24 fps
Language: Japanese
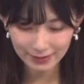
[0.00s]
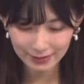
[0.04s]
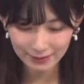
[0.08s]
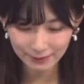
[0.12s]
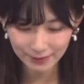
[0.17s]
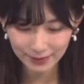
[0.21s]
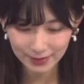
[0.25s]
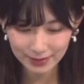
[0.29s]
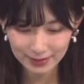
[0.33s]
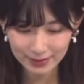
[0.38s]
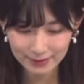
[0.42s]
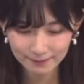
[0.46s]

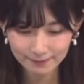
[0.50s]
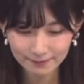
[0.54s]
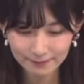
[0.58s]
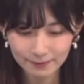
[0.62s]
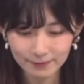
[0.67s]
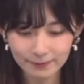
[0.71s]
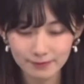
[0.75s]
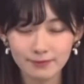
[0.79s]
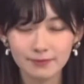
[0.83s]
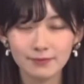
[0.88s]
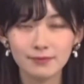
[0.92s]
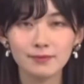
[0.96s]
します
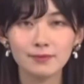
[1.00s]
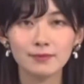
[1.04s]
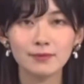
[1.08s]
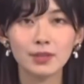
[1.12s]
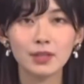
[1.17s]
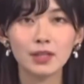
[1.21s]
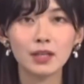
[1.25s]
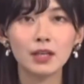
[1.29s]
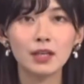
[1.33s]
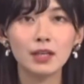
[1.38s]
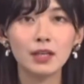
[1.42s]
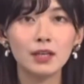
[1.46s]

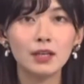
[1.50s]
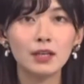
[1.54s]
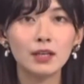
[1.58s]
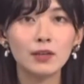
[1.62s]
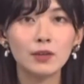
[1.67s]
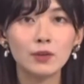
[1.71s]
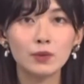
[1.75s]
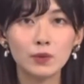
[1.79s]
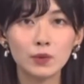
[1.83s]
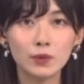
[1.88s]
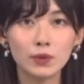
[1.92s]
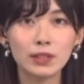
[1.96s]

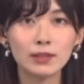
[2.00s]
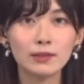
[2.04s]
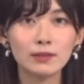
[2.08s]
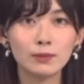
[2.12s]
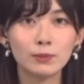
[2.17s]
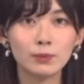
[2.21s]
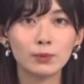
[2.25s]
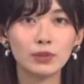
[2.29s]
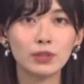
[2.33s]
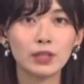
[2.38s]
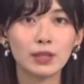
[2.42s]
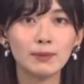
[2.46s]
この
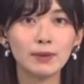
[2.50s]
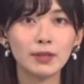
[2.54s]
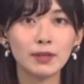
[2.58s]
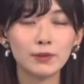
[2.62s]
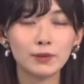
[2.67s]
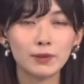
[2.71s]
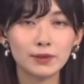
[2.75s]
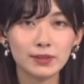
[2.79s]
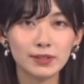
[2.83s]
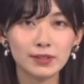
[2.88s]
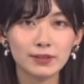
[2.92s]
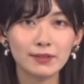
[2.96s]
後も生
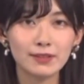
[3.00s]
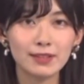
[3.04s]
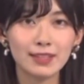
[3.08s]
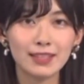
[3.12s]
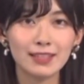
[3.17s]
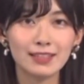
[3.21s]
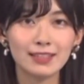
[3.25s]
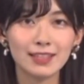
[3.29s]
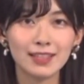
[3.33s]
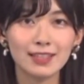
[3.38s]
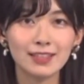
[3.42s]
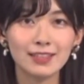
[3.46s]
放送
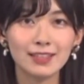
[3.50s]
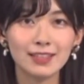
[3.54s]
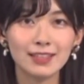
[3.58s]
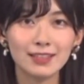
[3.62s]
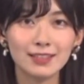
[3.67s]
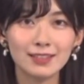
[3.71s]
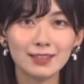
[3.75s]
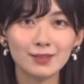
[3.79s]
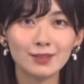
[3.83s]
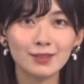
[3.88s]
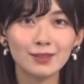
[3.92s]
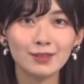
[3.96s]
で最
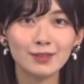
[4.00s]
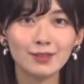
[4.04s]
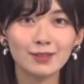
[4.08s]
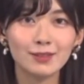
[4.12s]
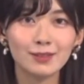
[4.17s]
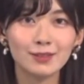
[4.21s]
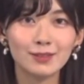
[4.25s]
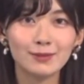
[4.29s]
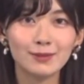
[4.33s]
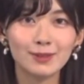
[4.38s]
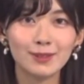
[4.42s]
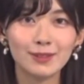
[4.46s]
新気象情
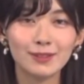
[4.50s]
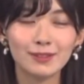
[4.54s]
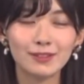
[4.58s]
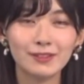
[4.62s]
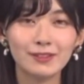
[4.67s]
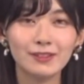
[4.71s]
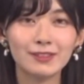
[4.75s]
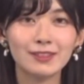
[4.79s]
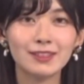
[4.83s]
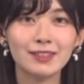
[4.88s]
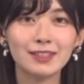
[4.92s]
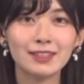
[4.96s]
報を
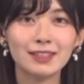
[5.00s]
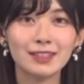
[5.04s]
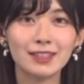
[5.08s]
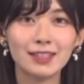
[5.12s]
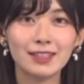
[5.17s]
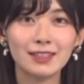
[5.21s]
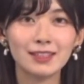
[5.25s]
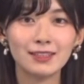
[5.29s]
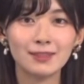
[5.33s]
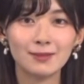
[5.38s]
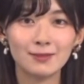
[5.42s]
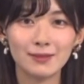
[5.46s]
お送りし
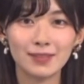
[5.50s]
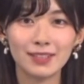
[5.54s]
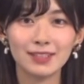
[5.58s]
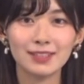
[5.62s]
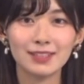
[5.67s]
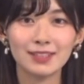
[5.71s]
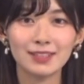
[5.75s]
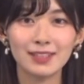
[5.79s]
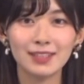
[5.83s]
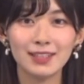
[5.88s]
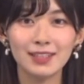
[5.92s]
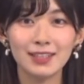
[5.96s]
ていき
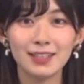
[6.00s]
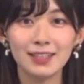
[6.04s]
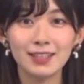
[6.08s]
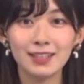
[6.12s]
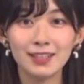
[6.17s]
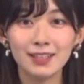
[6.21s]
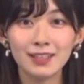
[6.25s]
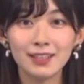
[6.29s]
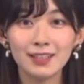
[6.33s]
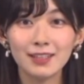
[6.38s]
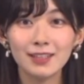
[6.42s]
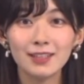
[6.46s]
ます
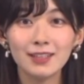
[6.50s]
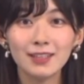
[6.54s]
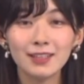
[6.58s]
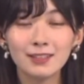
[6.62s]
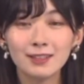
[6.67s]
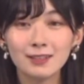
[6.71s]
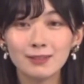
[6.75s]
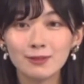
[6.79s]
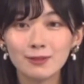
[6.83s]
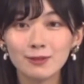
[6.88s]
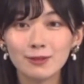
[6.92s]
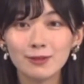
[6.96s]
え
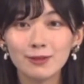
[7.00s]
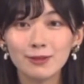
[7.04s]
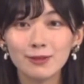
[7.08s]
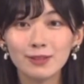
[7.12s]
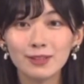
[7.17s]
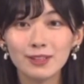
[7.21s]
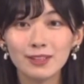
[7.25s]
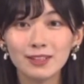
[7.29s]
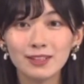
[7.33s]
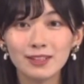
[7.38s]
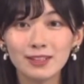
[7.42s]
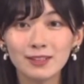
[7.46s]
す
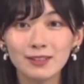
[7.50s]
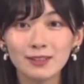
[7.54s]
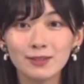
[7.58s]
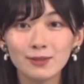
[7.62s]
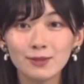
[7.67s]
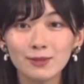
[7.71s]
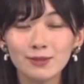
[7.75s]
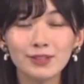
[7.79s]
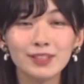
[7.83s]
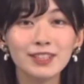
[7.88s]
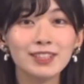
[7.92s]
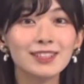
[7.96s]
ごい
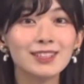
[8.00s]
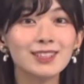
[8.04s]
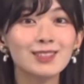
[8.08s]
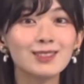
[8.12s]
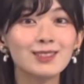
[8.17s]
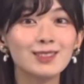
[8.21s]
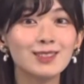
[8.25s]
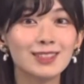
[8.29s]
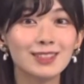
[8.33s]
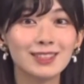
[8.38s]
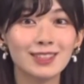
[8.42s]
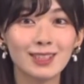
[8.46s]
どうなって
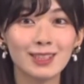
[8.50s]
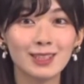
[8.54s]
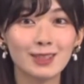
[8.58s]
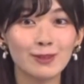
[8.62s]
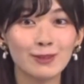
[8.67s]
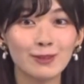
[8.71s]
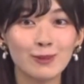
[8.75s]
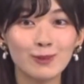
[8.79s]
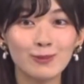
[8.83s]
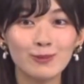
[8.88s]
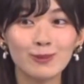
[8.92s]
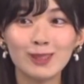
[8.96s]
るんですか
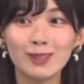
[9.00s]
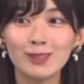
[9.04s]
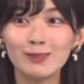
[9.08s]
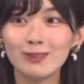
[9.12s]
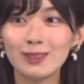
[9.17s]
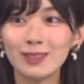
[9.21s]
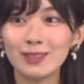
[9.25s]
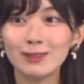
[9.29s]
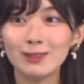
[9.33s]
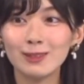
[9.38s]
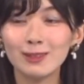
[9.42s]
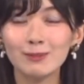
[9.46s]
こんばん
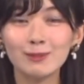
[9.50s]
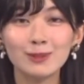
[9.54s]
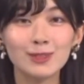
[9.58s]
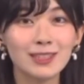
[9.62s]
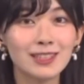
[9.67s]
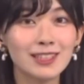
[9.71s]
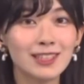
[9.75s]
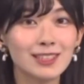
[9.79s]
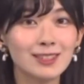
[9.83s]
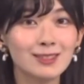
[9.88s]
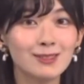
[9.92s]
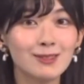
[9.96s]
はの絵
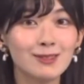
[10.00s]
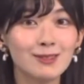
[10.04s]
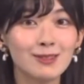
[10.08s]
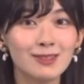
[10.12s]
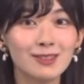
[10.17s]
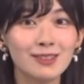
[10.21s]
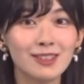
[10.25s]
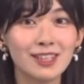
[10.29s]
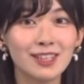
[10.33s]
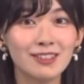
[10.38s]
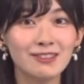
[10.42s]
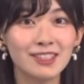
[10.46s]
文字がすご
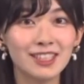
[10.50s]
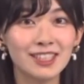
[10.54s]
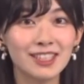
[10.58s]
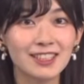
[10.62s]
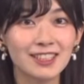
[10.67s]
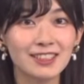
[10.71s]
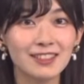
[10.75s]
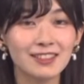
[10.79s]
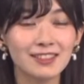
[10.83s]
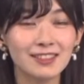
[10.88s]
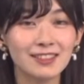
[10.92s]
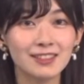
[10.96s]
く可愛
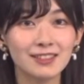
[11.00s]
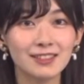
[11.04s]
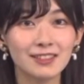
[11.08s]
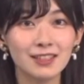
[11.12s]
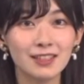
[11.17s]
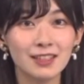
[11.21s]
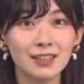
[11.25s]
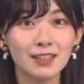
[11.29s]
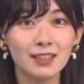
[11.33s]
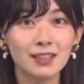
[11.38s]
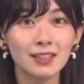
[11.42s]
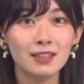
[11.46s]
かったで
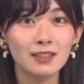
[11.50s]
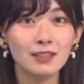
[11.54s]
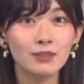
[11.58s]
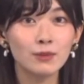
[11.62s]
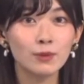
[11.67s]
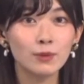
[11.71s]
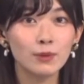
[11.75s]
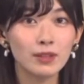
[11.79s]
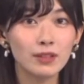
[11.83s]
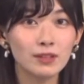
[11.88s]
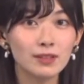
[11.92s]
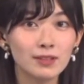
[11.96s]
す
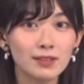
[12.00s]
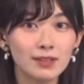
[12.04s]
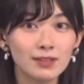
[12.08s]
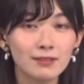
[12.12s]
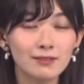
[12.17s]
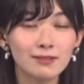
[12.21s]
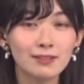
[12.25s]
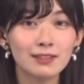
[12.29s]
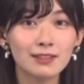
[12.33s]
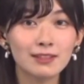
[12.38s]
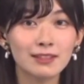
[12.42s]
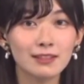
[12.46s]
どうやってや
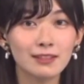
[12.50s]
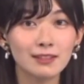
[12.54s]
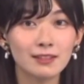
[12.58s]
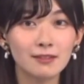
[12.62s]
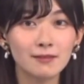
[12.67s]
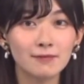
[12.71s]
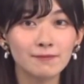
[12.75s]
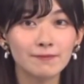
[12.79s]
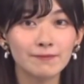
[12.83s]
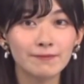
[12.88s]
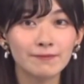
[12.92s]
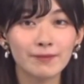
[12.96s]
るんです
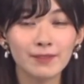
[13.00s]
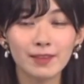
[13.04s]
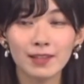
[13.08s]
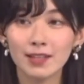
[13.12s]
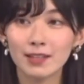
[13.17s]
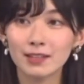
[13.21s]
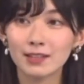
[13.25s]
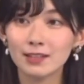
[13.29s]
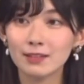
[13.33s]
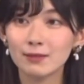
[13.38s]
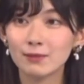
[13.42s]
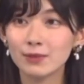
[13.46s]
か
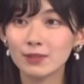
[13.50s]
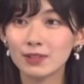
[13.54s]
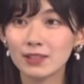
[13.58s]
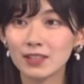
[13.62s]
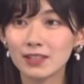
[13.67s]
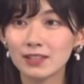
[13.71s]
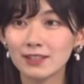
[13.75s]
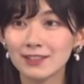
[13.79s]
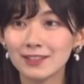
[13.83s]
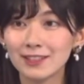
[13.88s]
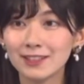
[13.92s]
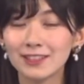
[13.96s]
私も
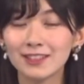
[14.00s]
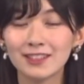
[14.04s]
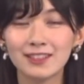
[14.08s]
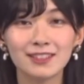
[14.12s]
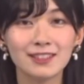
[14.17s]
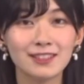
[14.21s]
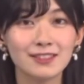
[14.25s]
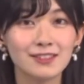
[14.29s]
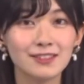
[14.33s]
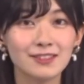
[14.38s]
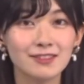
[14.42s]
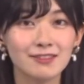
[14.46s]
使いたいです